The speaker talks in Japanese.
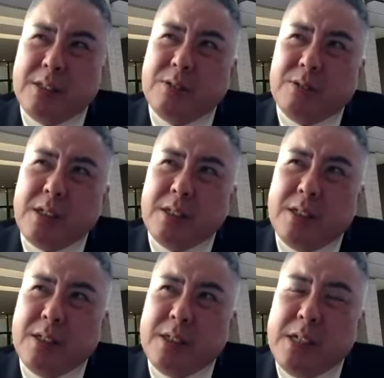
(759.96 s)
ていうのかな
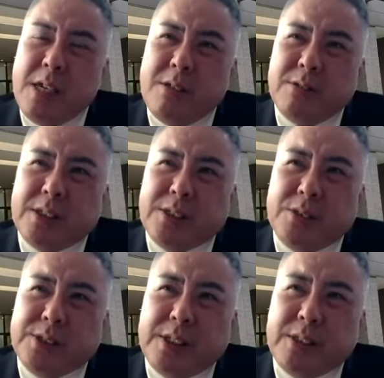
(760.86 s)
英雄たち
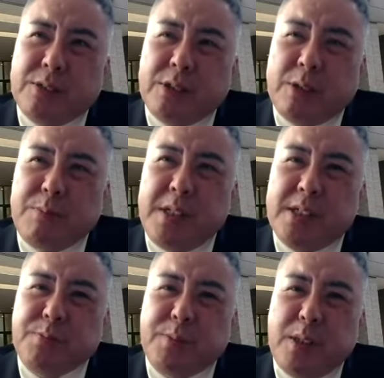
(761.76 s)
の選択で言って
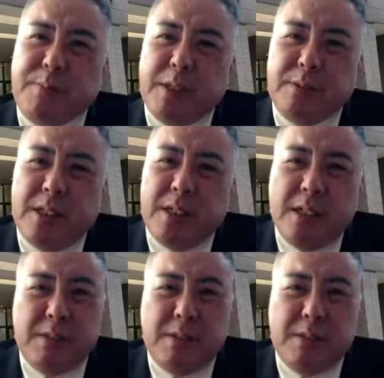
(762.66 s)
BS プレミアムであります